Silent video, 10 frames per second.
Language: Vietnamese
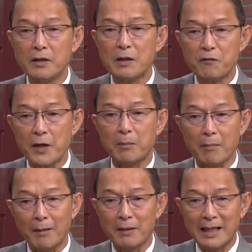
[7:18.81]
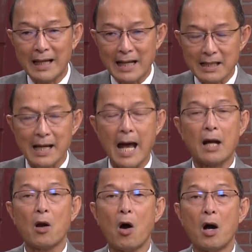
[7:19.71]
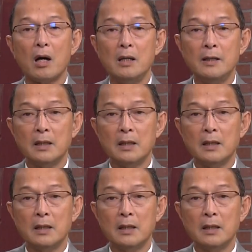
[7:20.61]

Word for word: cái việc mà ngăn cản họ,